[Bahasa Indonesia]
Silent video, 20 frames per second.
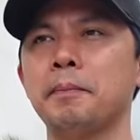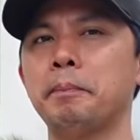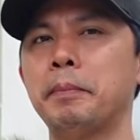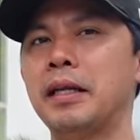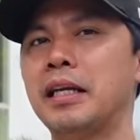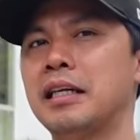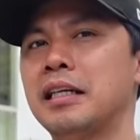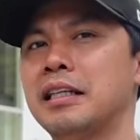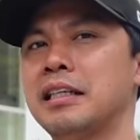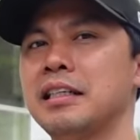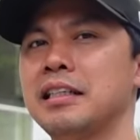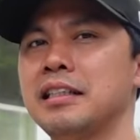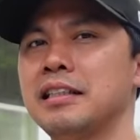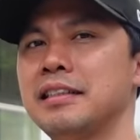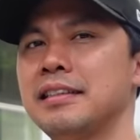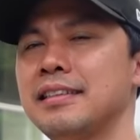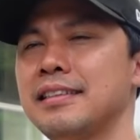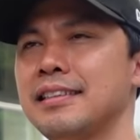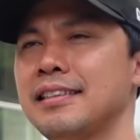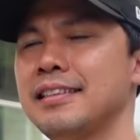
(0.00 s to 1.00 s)
sepil
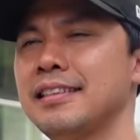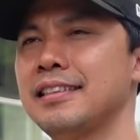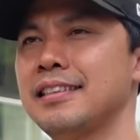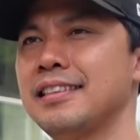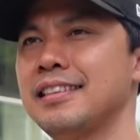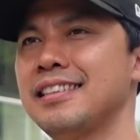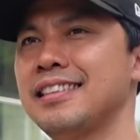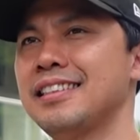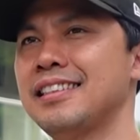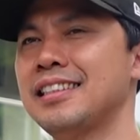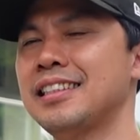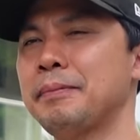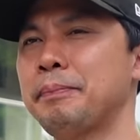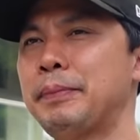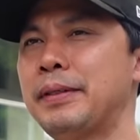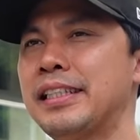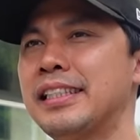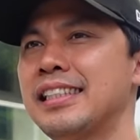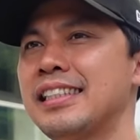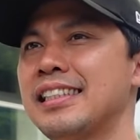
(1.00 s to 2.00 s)

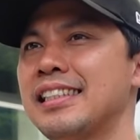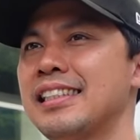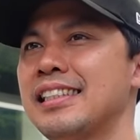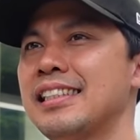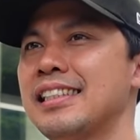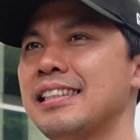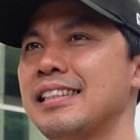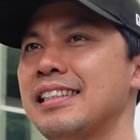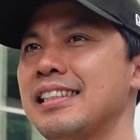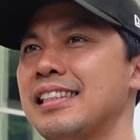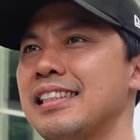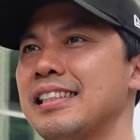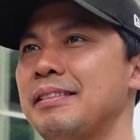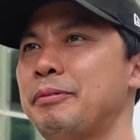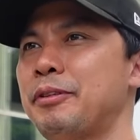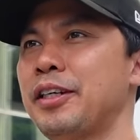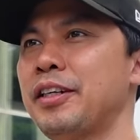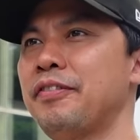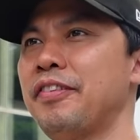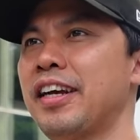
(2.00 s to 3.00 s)
spill
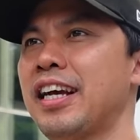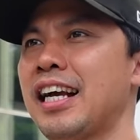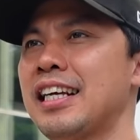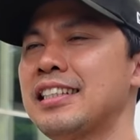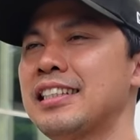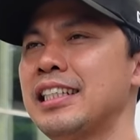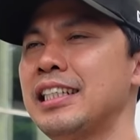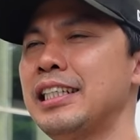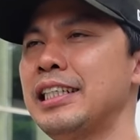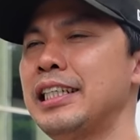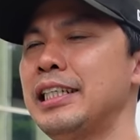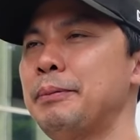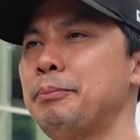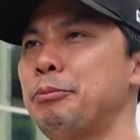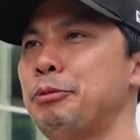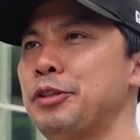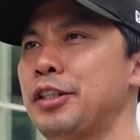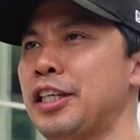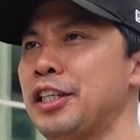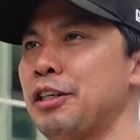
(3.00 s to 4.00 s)
modifikasi
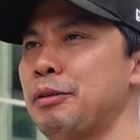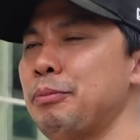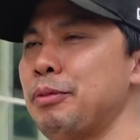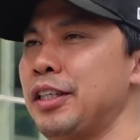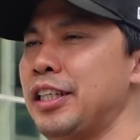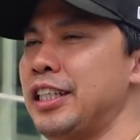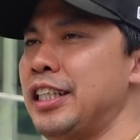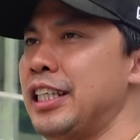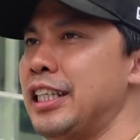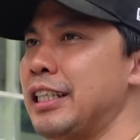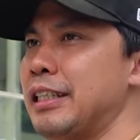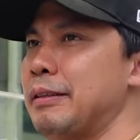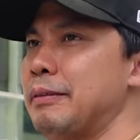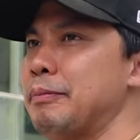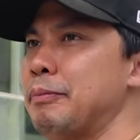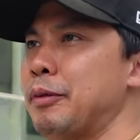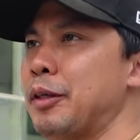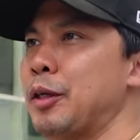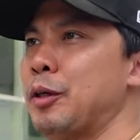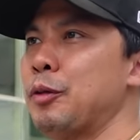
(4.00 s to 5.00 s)
punyanya Om Didi
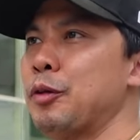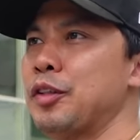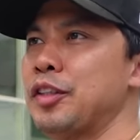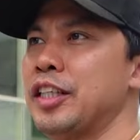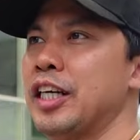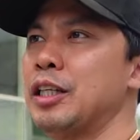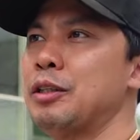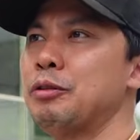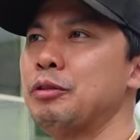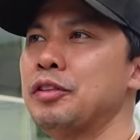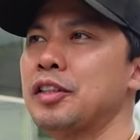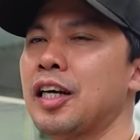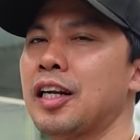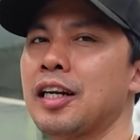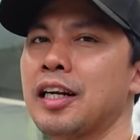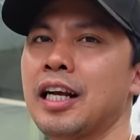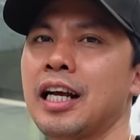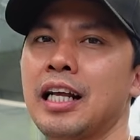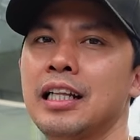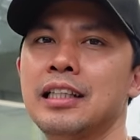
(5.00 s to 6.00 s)
berikutnya itu
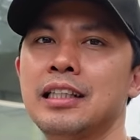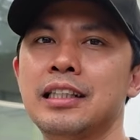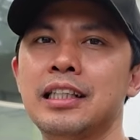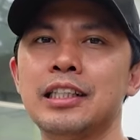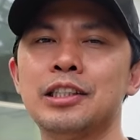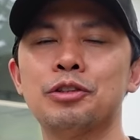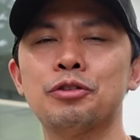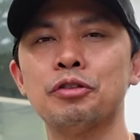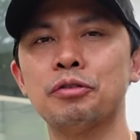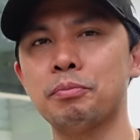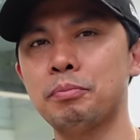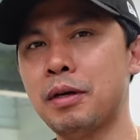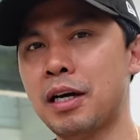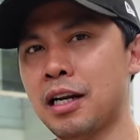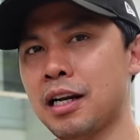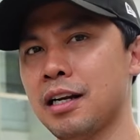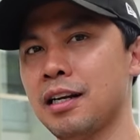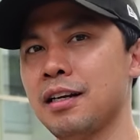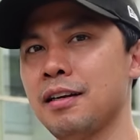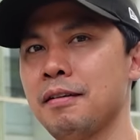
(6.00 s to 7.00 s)
ntar ganti stud
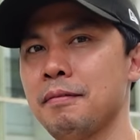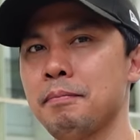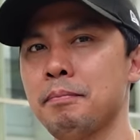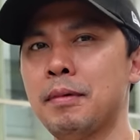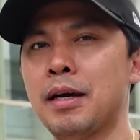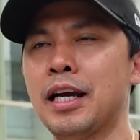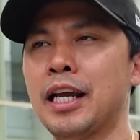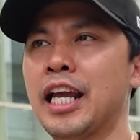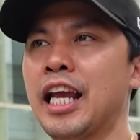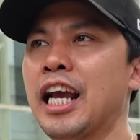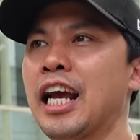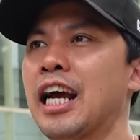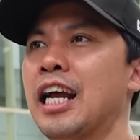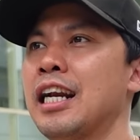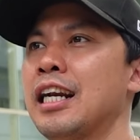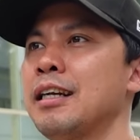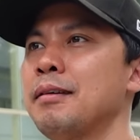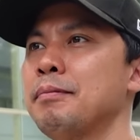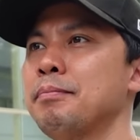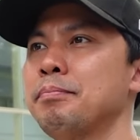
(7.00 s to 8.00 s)
bar
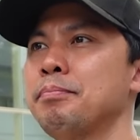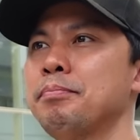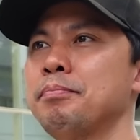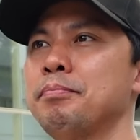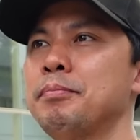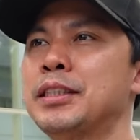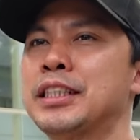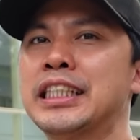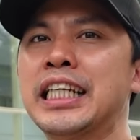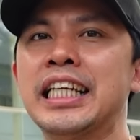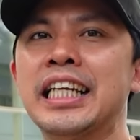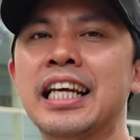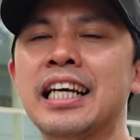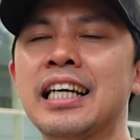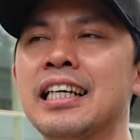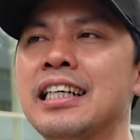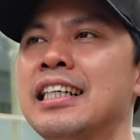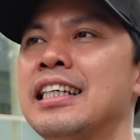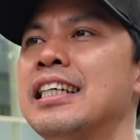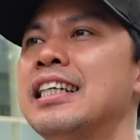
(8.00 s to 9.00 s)
bagian mesin ya